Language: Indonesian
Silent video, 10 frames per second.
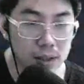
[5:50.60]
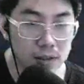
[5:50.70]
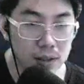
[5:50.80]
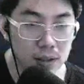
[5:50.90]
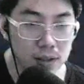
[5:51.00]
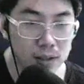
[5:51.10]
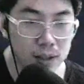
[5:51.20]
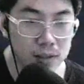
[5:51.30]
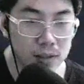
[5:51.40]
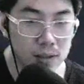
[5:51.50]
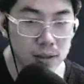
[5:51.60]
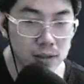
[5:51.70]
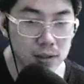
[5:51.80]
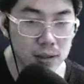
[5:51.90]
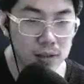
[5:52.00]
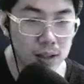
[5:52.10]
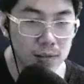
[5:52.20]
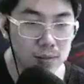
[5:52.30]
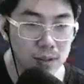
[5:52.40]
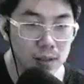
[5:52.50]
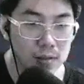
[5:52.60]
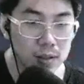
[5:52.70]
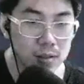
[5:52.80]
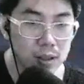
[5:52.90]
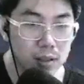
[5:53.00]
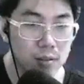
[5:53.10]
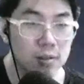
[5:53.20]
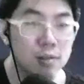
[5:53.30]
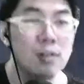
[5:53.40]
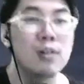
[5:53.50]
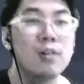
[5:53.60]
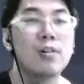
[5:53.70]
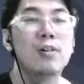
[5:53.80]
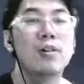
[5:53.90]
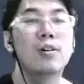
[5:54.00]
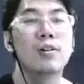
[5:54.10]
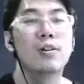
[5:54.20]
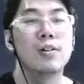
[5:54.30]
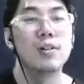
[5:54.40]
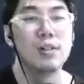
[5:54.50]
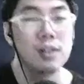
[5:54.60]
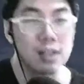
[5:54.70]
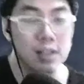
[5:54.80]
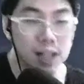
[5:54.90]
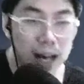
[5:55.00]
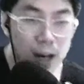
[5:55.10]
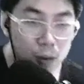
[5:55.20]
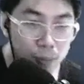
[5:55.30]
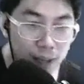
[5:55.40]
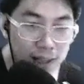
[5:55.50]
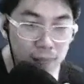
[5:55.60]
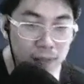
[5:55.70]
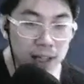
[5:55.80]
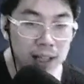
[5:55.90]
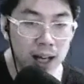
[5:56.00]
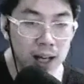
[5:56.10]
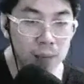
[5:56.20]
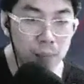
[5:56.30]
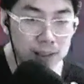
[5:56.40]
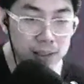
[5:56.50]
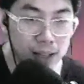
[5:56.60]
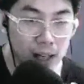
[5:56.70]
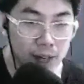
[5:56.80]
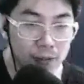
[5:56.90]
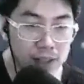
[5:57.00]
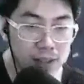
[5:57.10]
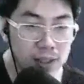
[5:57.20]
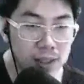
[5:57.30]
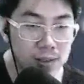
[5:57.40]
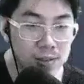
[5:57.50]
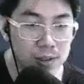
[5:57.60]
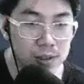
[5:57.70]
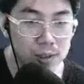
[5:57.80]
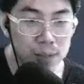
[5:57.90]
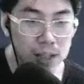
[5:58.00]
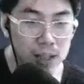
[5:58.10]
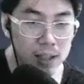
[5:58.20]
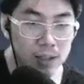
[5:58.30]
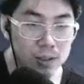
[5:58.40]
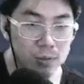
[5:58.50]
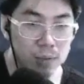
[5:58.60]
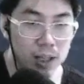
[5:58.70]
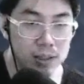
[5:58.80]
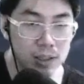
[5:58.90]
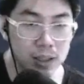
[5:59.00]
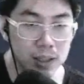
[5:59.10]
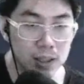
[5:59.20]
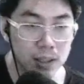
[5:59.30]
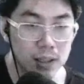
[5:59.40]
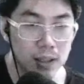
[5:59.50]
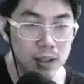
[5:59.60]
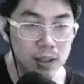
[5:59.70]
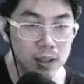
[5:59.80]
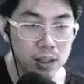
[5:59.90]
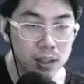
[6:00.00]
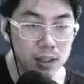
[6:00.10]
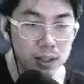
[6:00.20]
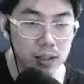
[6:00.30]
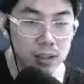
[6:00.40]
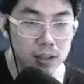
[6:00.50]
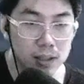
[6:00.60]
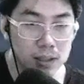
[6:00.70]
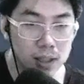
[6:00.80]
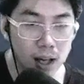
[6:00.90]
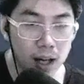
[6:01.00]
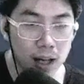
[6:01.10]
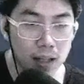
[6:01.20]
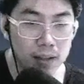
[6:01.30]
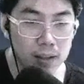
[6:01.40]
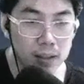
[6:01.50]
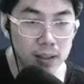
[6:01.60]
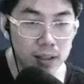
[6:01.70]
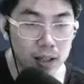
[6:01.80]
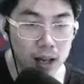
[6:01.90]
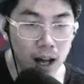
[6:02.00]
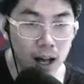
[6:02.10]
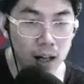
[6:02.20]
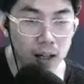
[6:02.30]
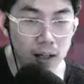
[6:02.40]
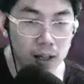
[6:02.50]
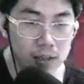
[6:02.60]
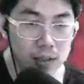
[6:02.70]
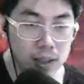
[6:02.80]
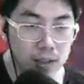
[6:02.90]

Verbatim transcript: set set set set set set set set set oh dia kalau kita menghindarnya pas dia kayak freeze gitu cuy coba lagi ayo coba lagi sini ayo ini sini kakak kak set